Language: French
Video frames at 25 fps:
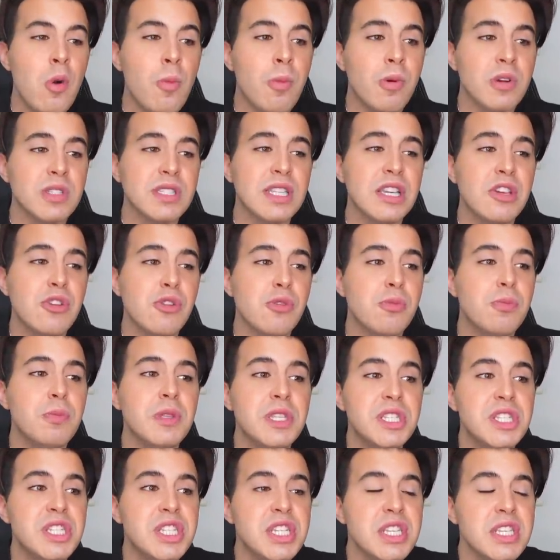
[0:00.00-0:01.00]
on pensait que
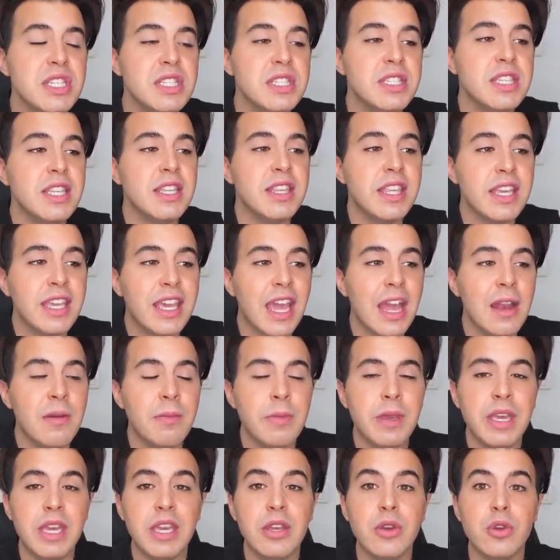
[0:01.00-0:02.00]
Pitchy s'était
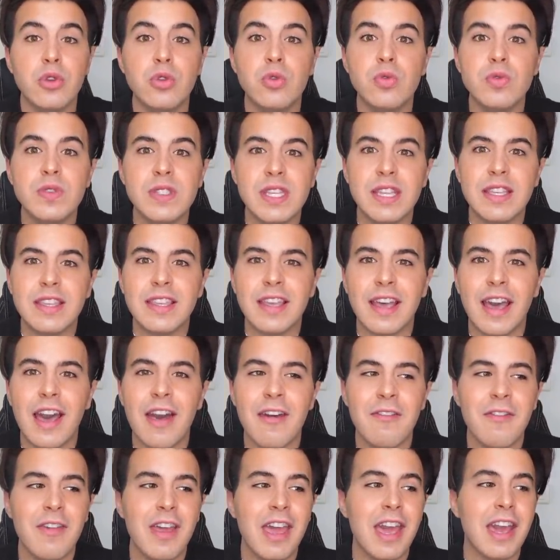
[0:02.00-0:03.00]
calmé, que tous ses
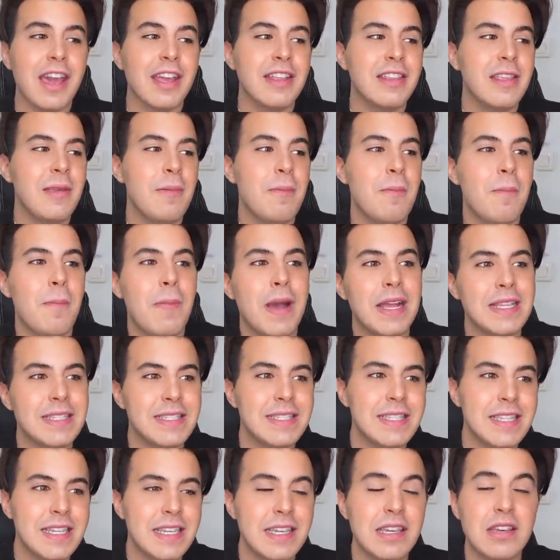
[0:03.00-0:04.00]
travers étaient
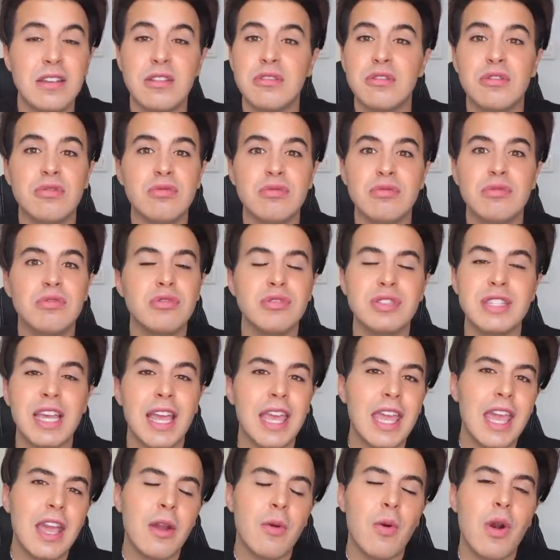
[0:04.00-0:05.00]
passés, euh, que,
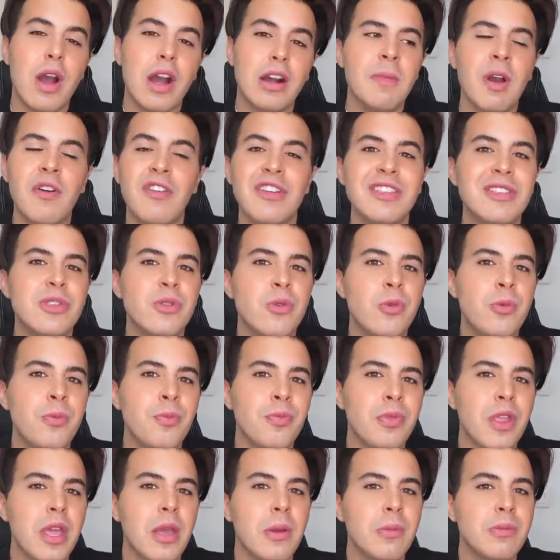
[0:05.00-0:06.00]
ça y est quoi. Mais en fait non,
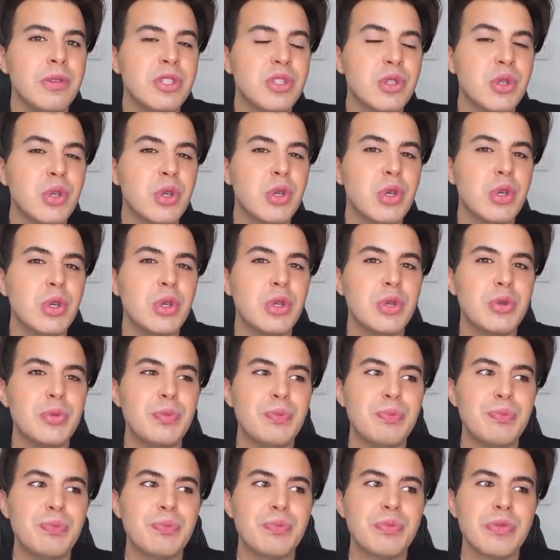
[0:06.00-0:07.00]
puisque
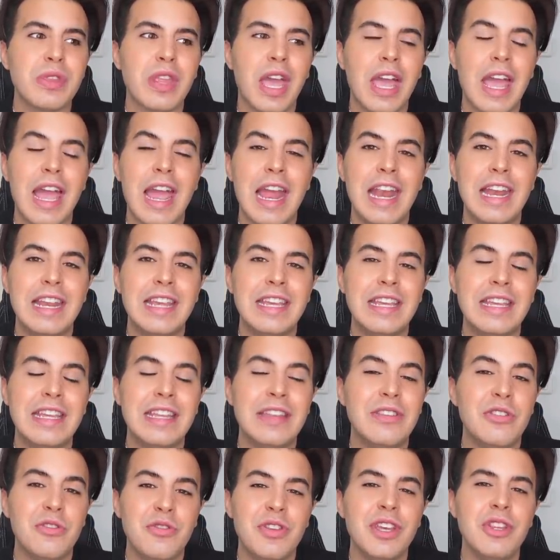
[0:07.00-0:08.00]
elle
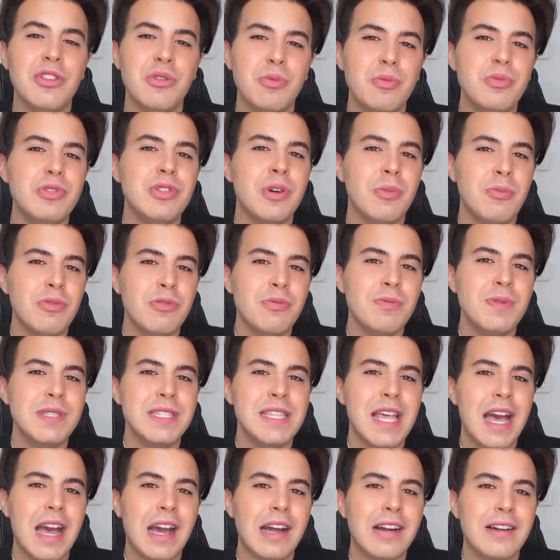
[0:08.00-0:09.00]
devient de plus en plus
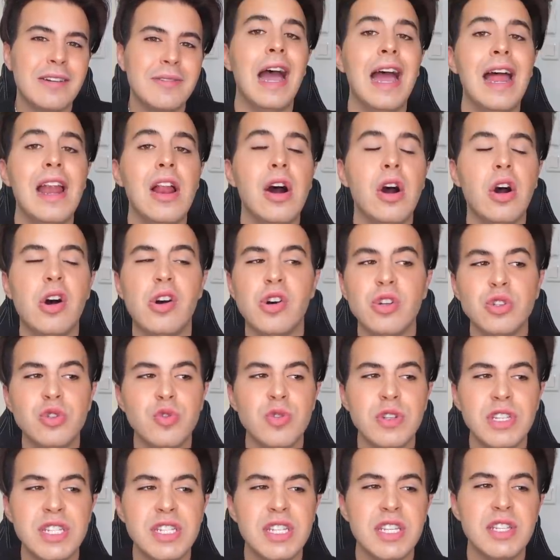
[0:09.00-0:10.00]
bizarre. Alors
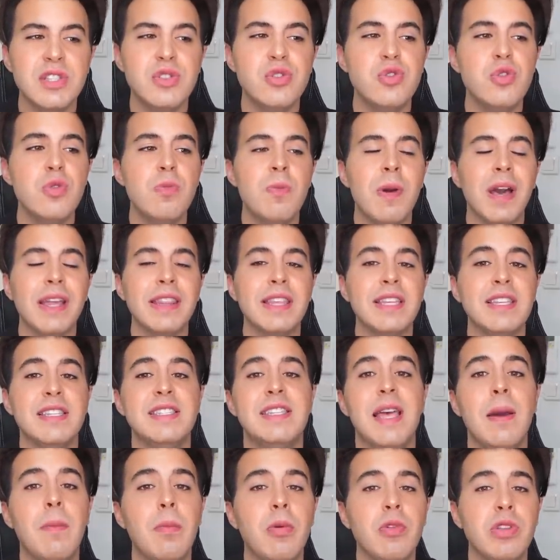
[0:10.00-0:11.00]
ensuite j'ai su par
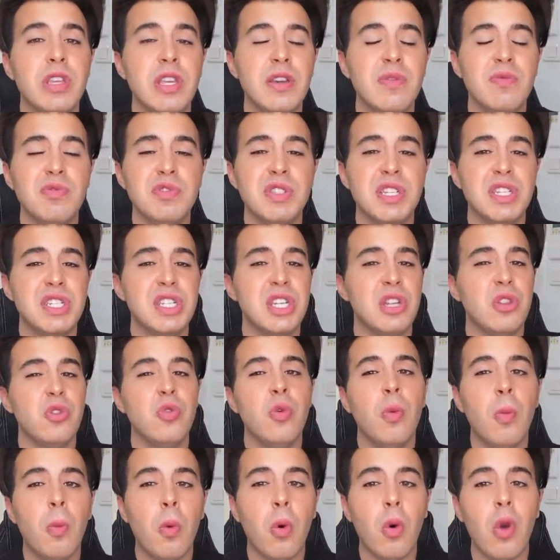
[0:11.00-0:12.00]
des abonnés, vous étiez
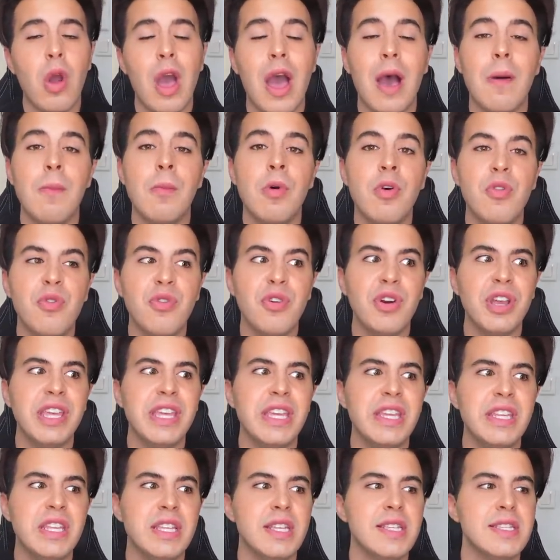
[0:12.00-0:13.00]
nombreux à
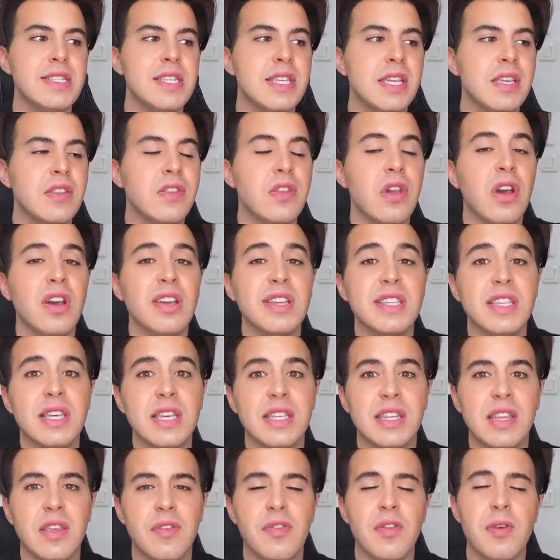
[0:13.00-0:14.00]
m'envoyer des TikTok qui
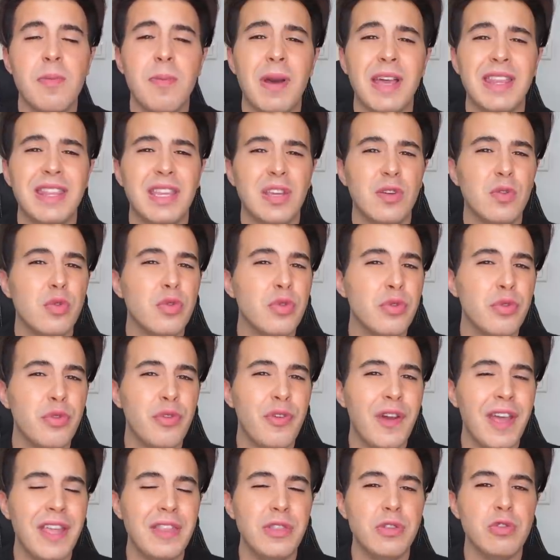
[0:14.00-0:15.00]
étaient faits par des comptes
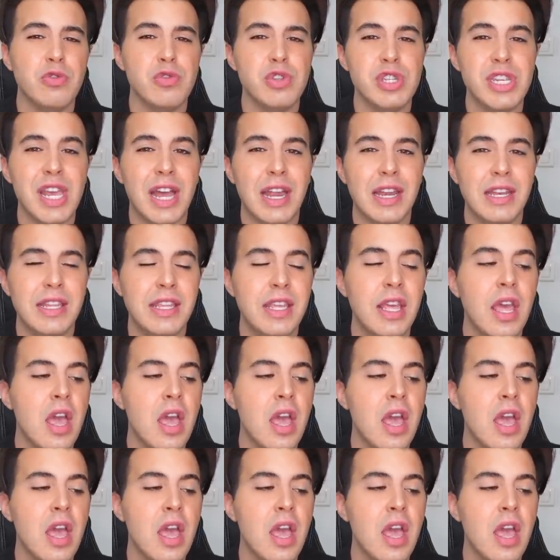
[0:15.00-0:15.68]
fans de Charlie.